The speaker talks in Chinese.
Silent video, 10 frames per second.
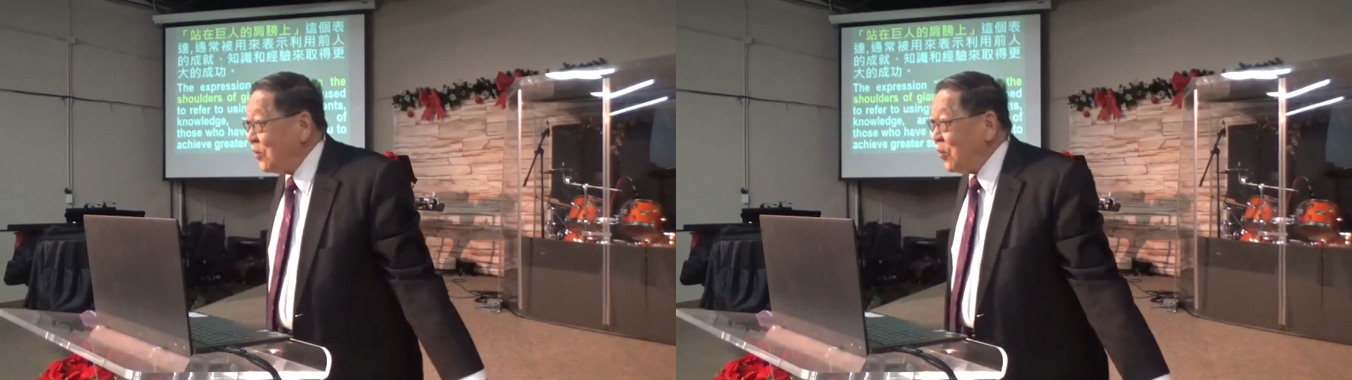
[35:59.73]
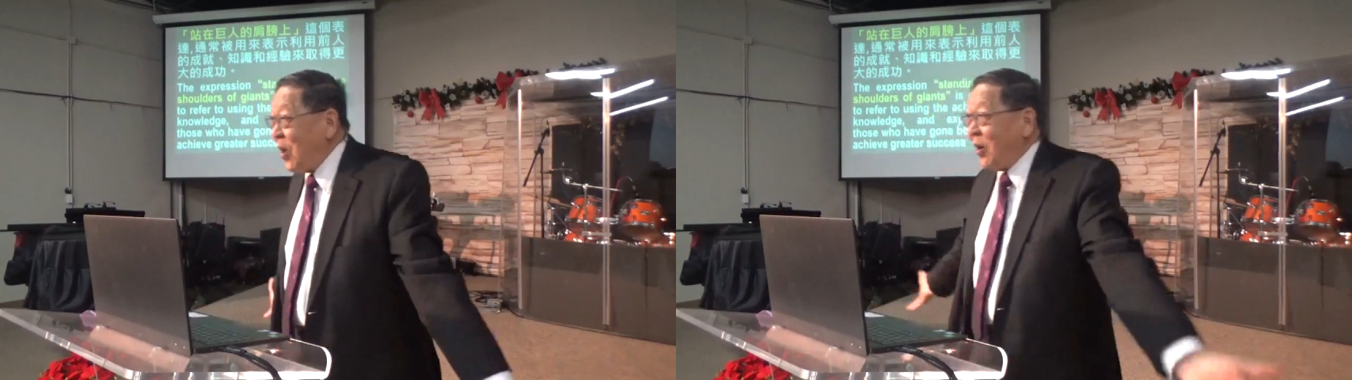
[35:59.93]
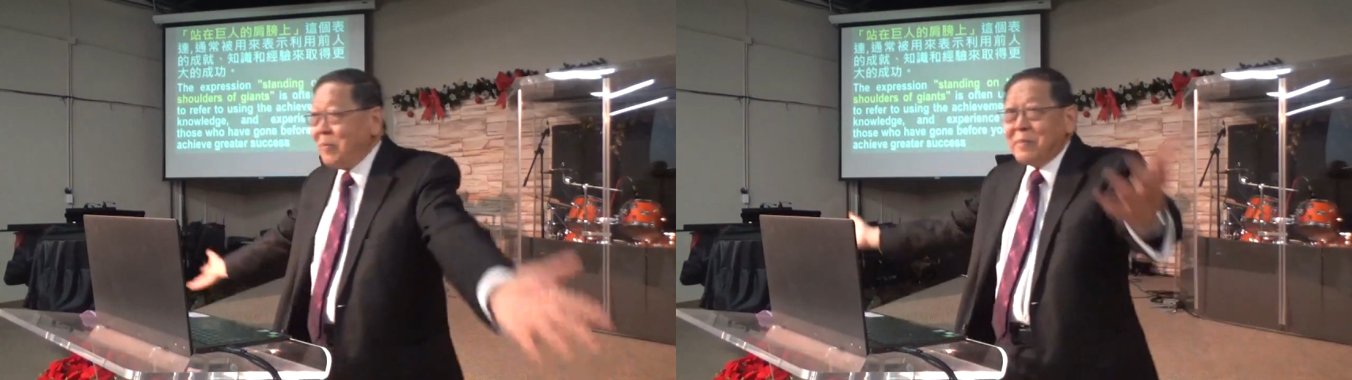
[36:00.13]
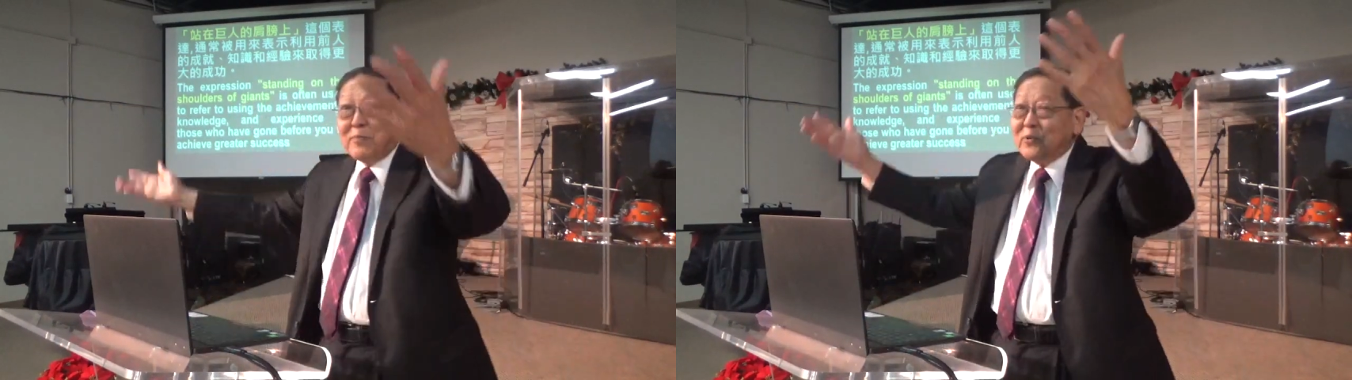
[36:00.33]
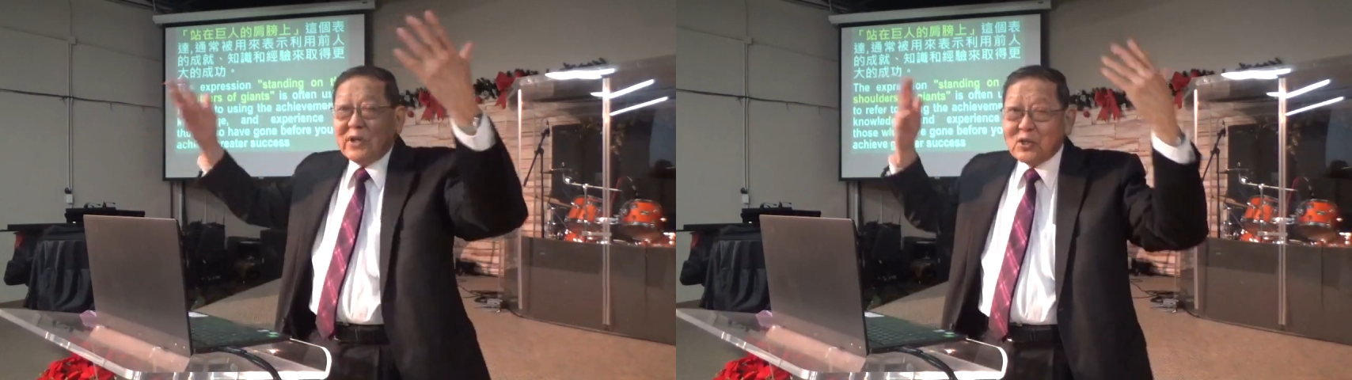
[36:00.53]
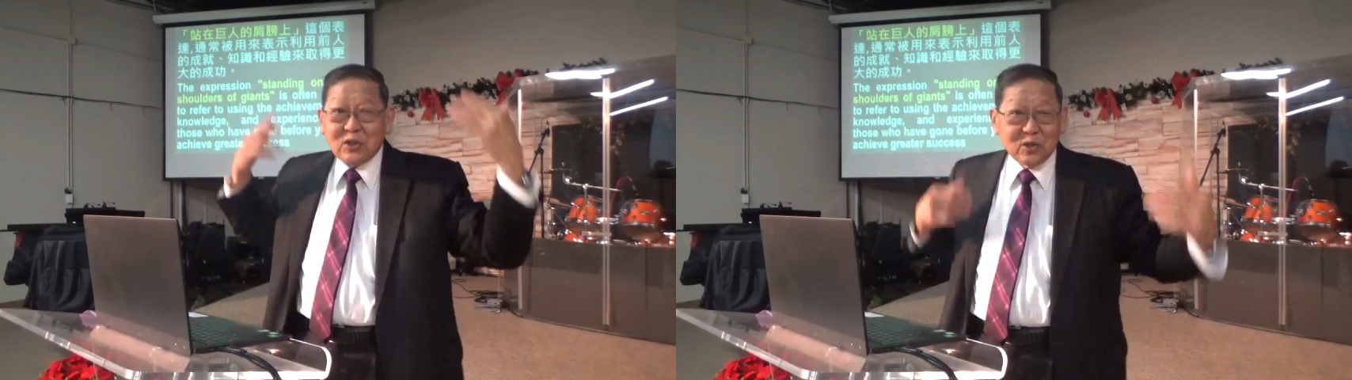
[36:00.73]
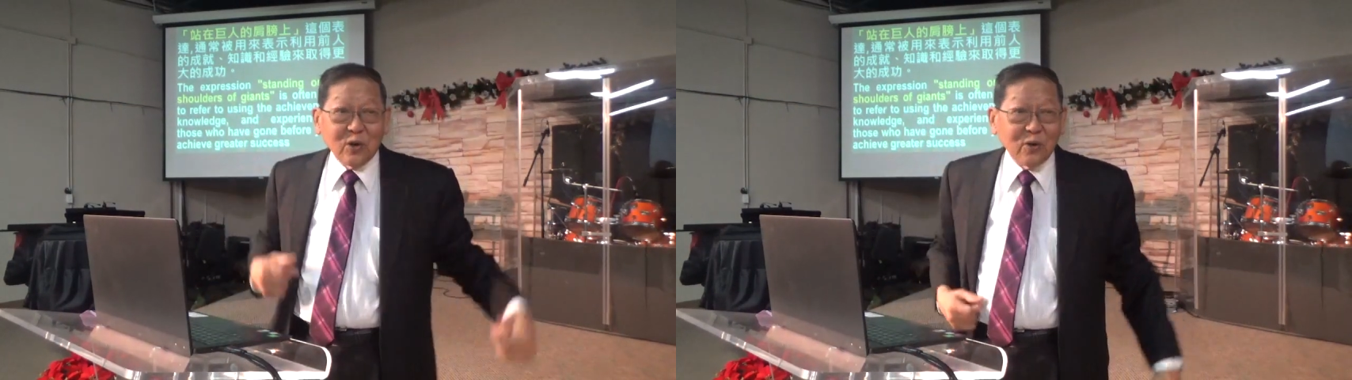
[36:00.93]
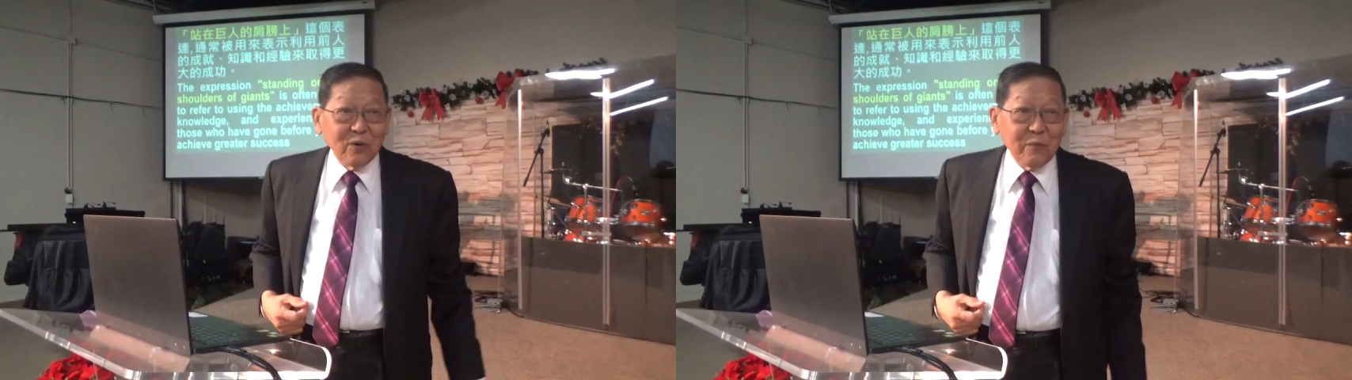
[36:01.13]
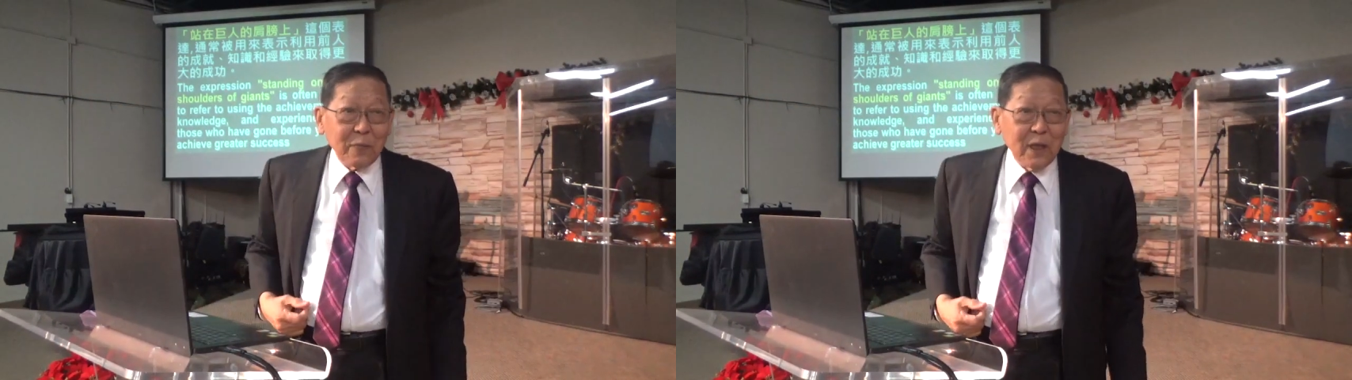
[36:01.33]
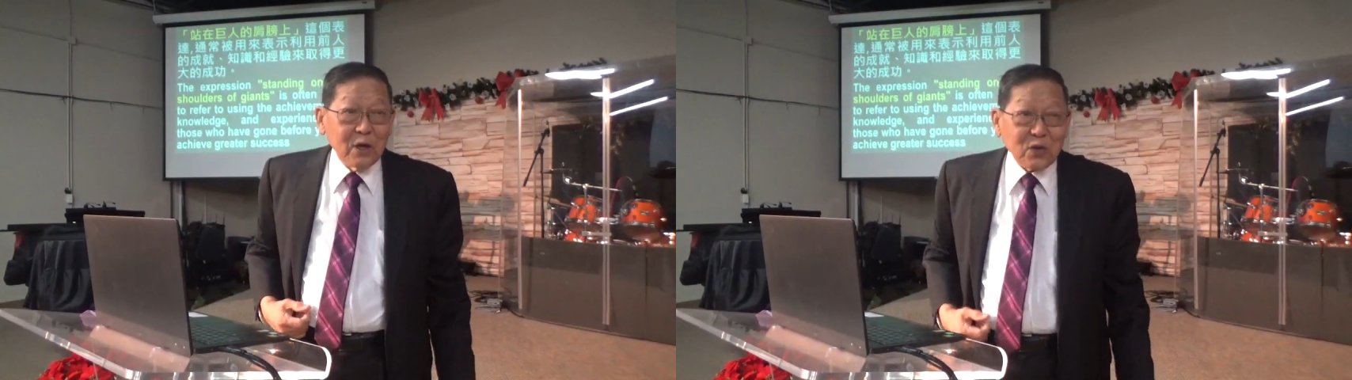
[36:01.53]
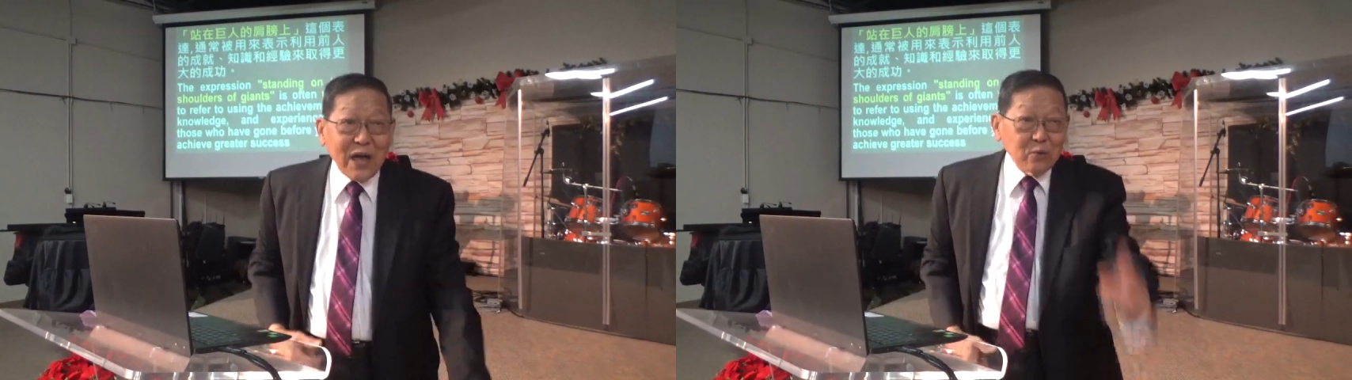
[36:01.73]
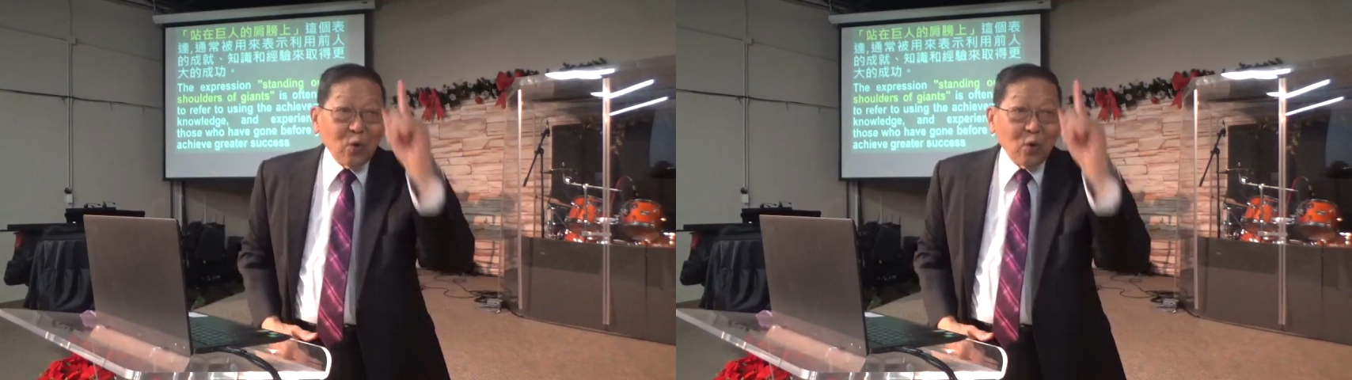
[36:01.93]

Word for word: 我们不能识透，但